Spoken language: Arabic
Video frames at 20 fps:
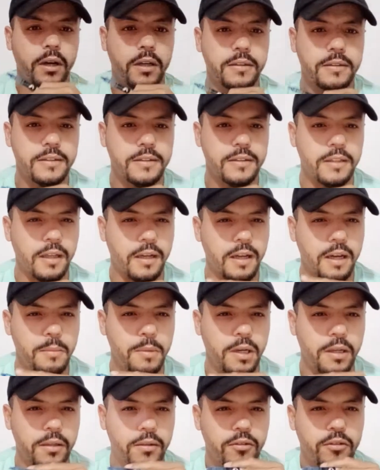السلام
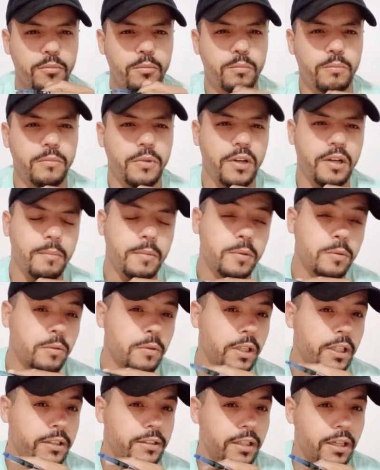عليكم ورحمة
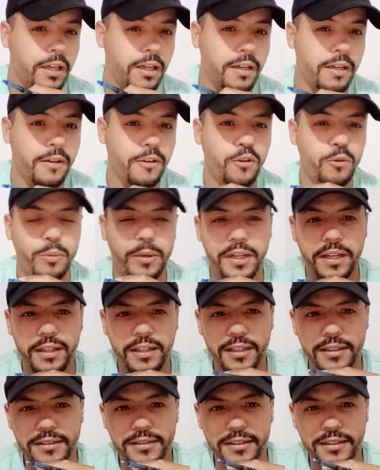الله تعالى
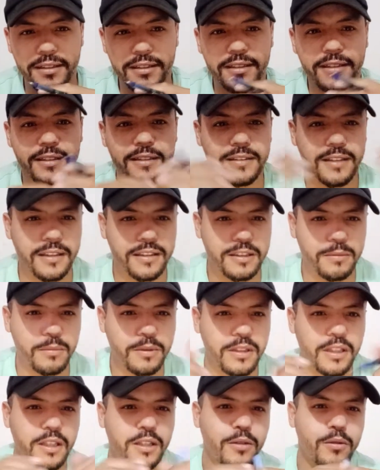وبركاته
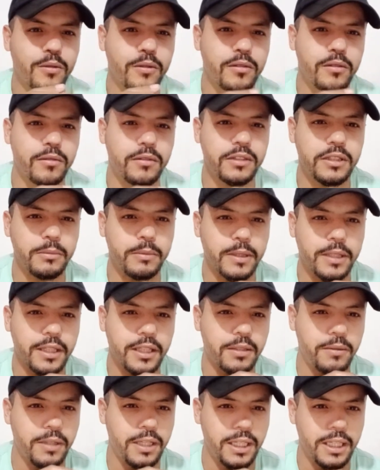تنتمنى يكون كل شيء
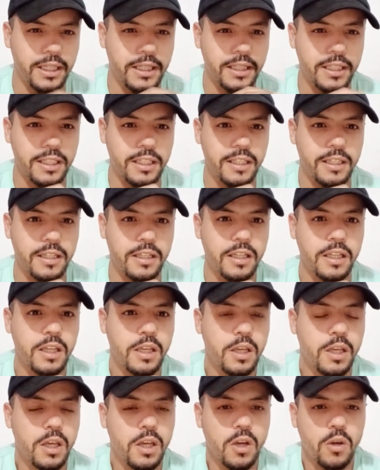بخير وعلى خير
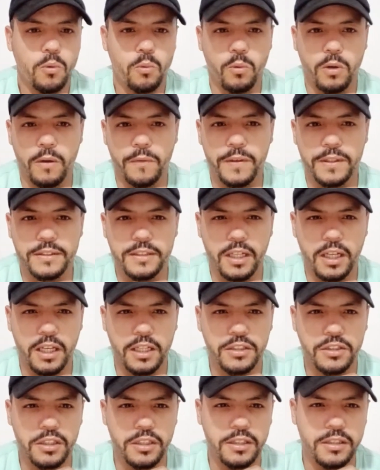وفي
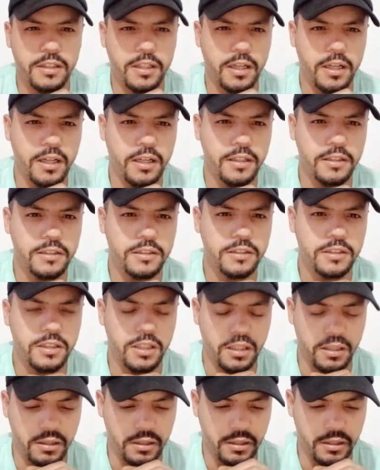صحة جيدة إن شاء